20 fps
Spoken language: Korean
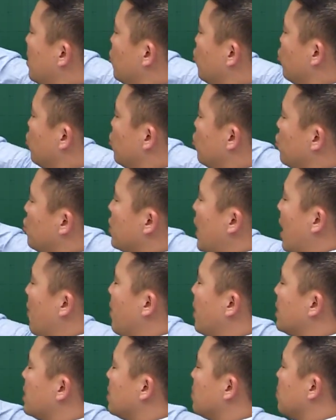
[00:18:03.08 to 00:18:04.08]
쭉
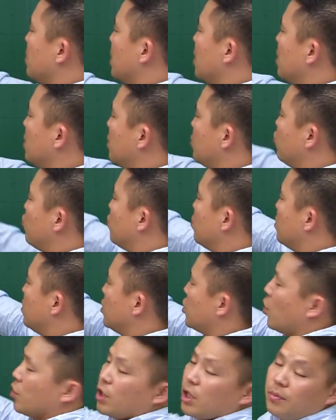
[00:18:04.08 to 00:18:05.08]
나와 있습니다. 6은
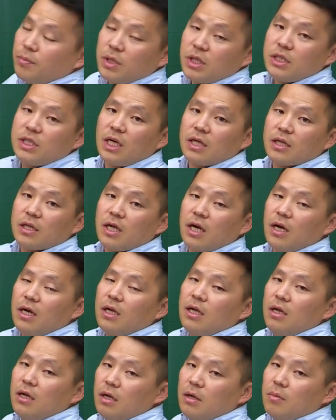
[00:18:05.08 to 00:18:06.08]
전혀 힘들지 않다.
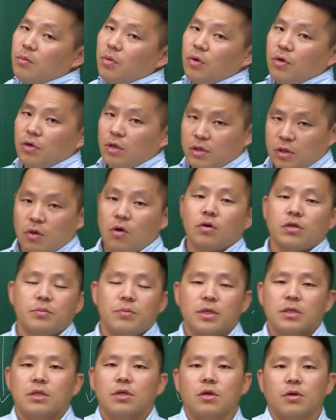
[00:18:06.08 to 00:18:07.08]
뭐
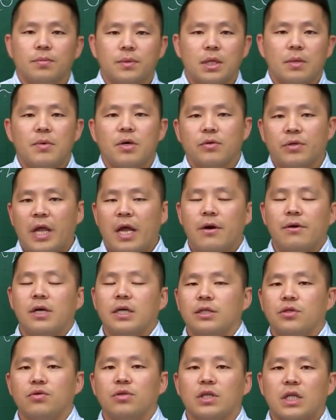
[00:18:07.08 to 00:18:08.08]
걸으면서 옆 사람하고
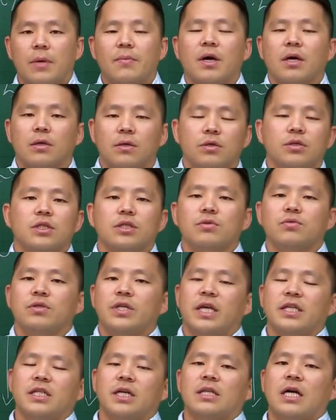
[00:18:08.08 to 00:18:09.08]
대화할 수 있다 막 그런 식으로
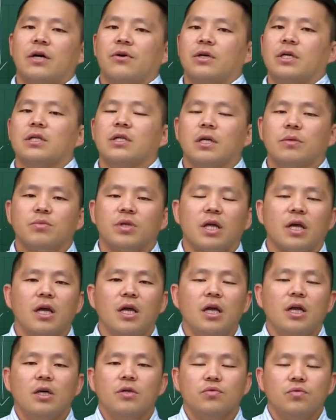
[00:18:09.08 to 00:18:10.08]
예시가 나왔기 때문에
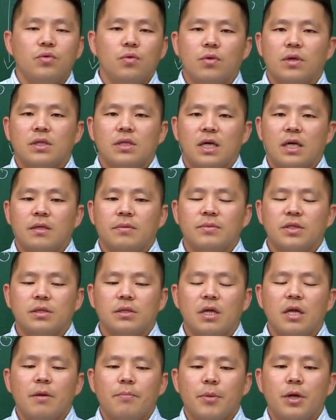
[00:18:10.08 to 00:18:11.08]
운동한
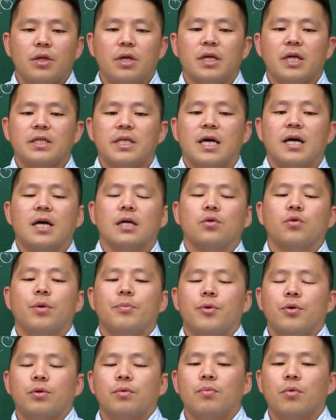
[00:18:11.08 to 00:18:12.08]
사람은 편하게 자각도의
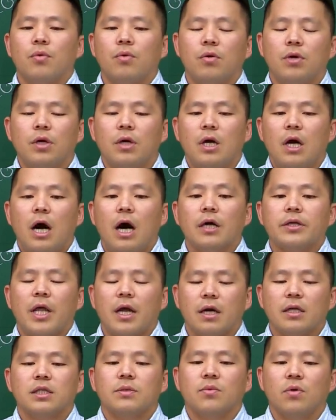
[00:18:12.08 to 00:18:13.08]
표를 보고 아
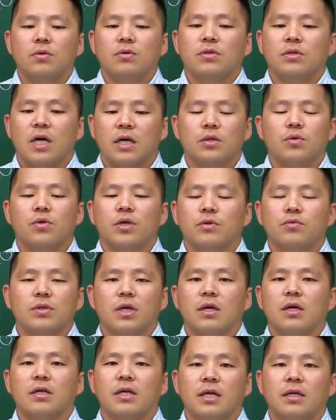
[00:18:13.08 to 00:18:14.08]
내가 지금 어느
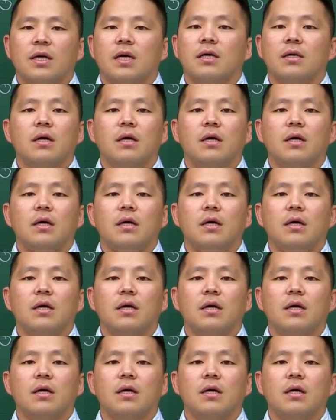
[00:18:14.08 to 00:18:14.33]
강도이구나 예,